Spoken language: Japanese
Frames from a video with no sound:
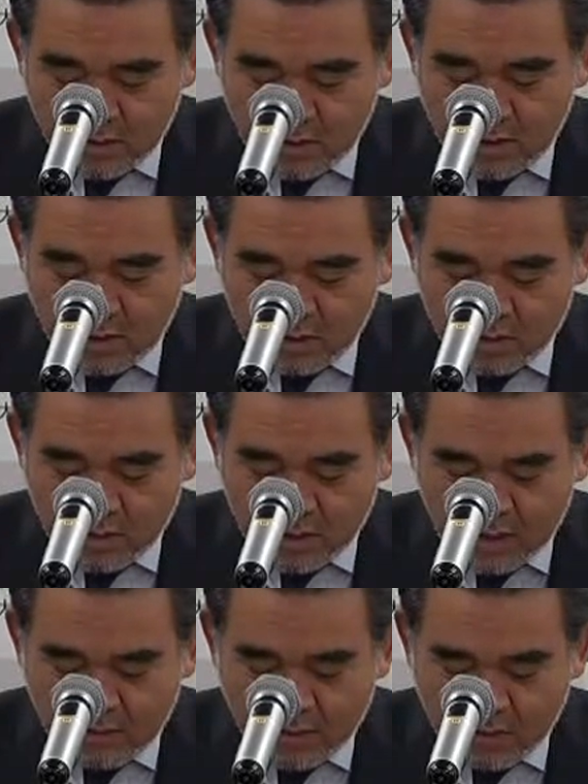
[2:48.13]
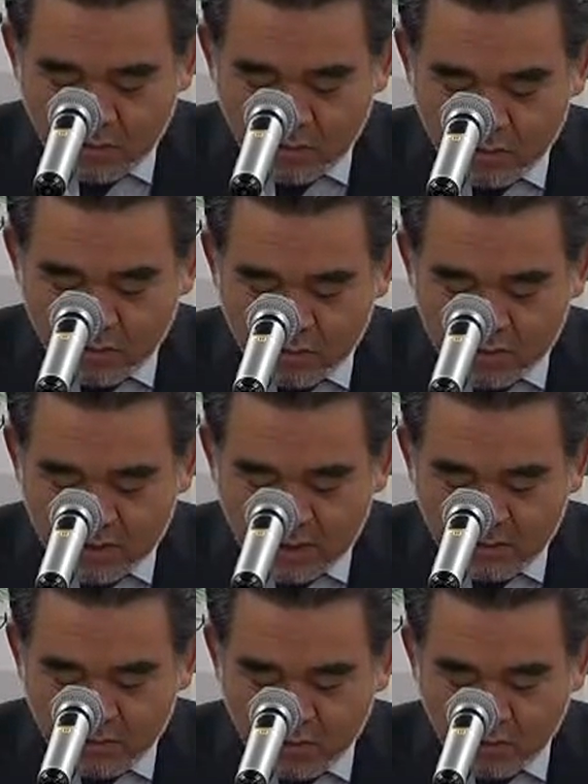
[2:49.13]
えー、彼はあの国
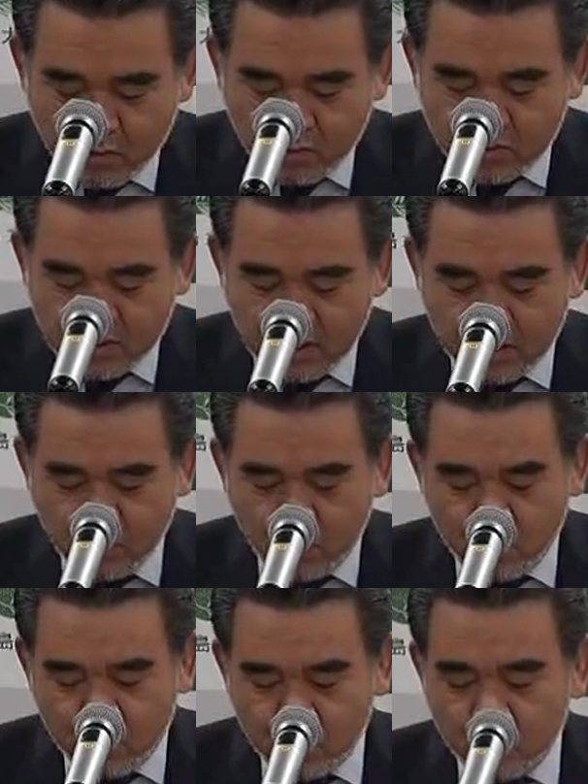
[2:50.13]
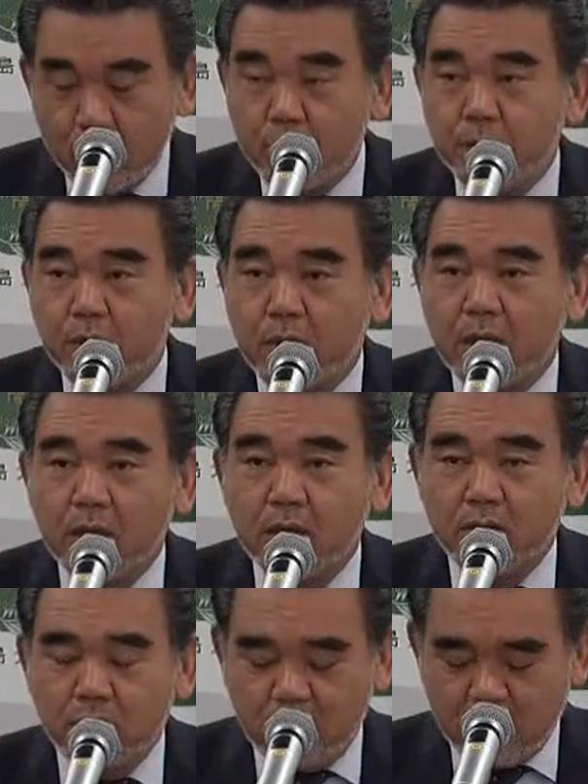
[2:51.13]
際部の国際交流グループの
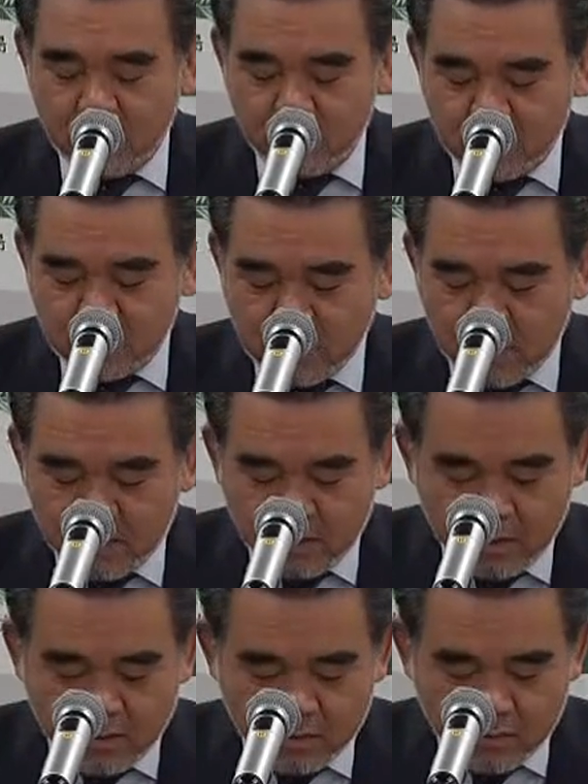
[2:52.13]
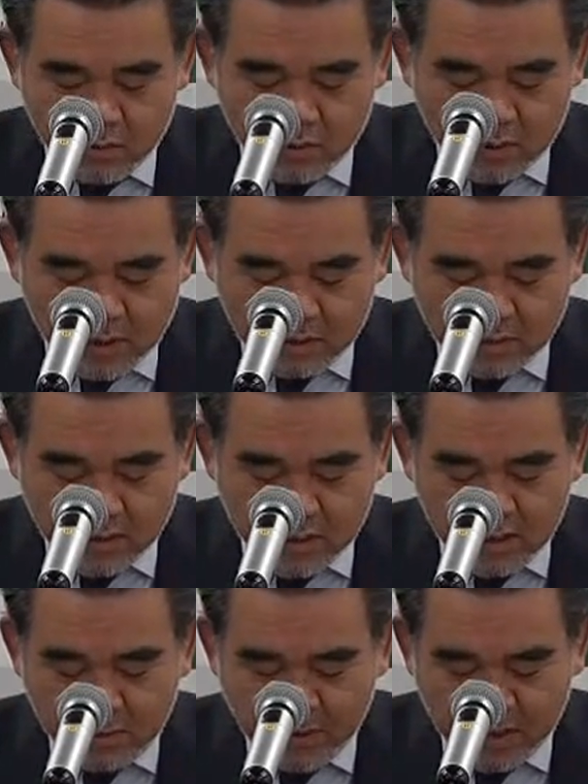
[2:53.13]
研究員でありますが、それと学生
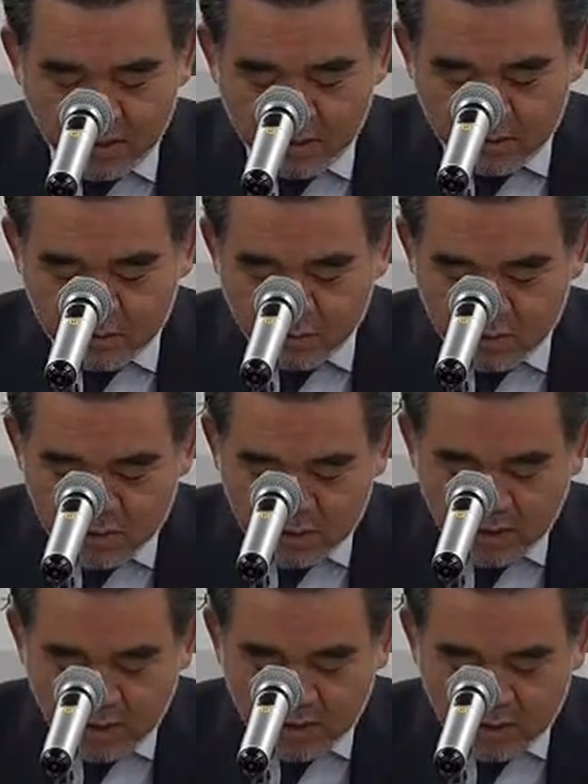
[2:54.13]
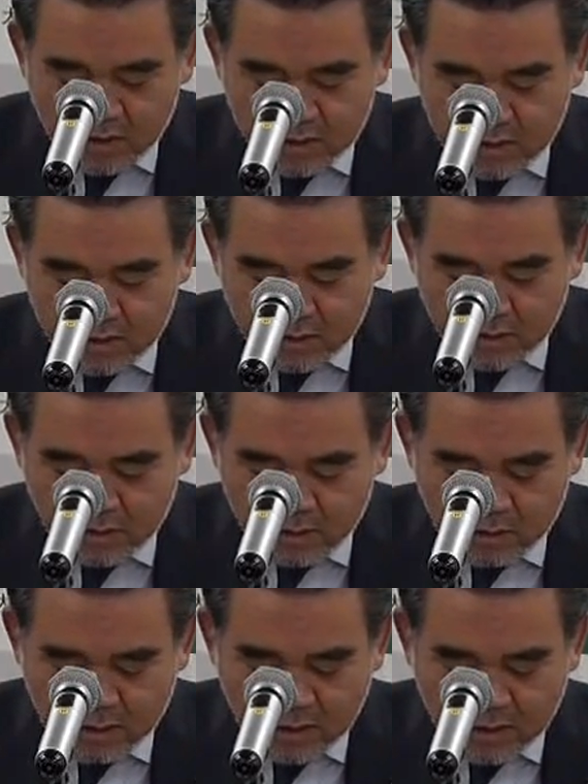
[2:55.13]
2名、そして医師
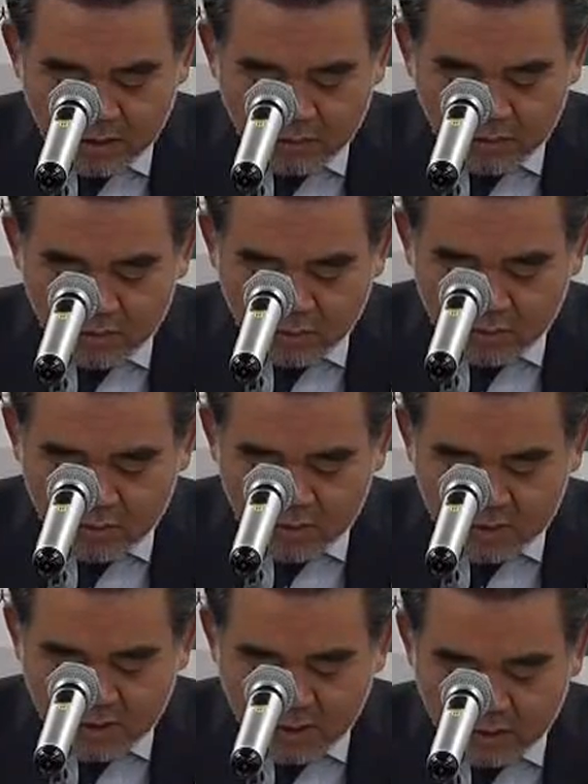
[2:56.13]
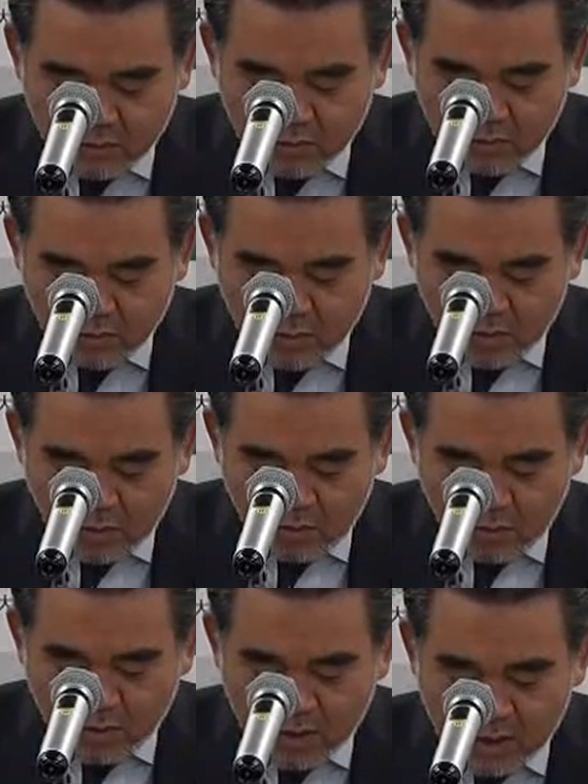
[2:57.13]
大学院の医師役
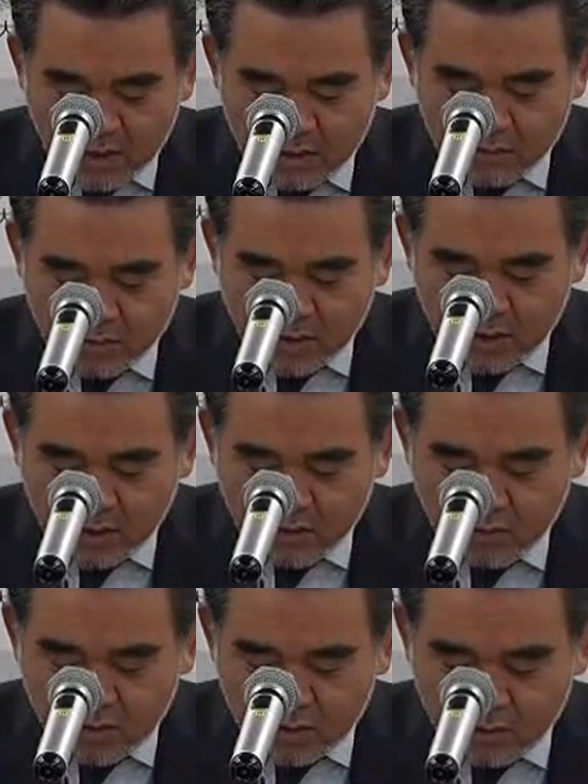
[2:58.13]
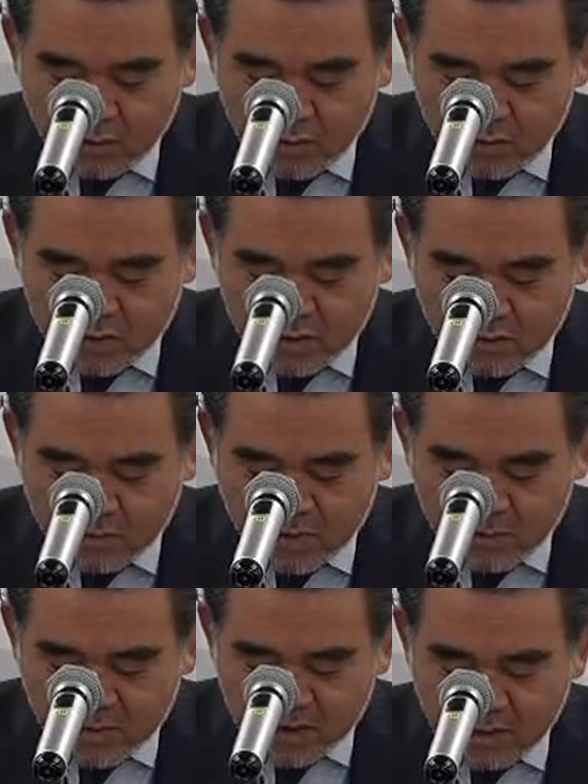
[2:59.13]
保健学研究員の吉
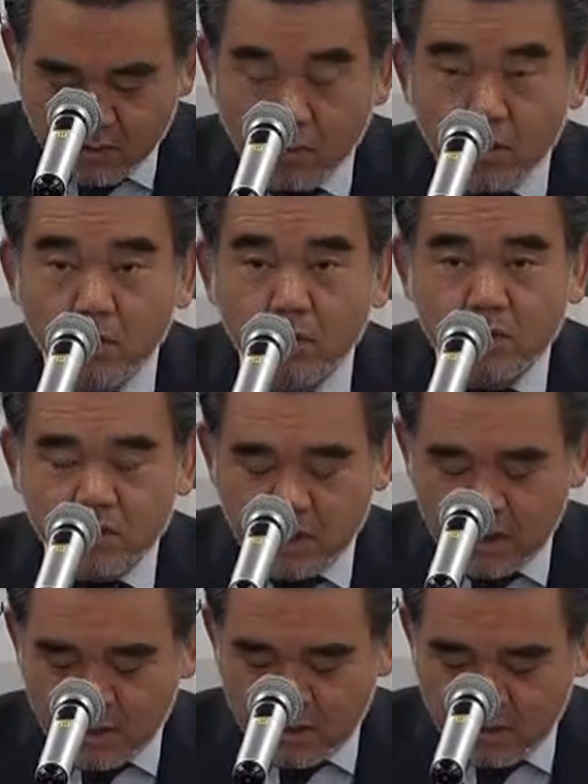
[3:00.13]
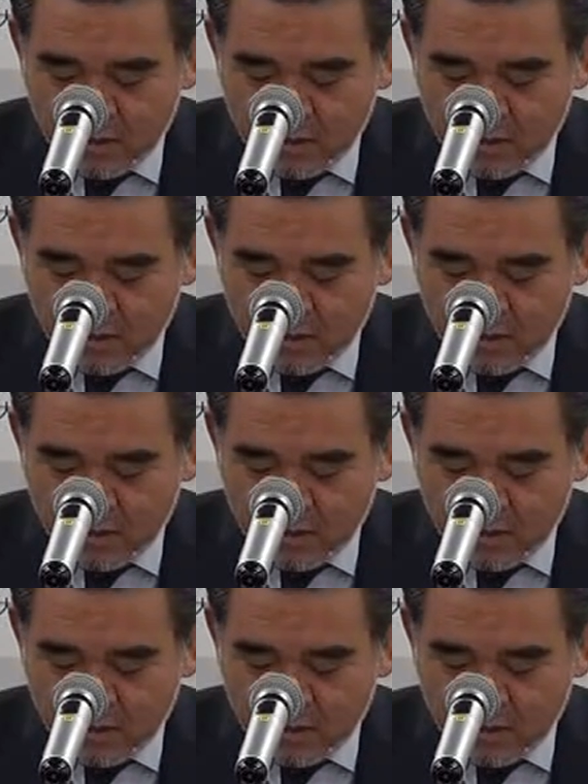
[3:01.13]
住正夫教授が、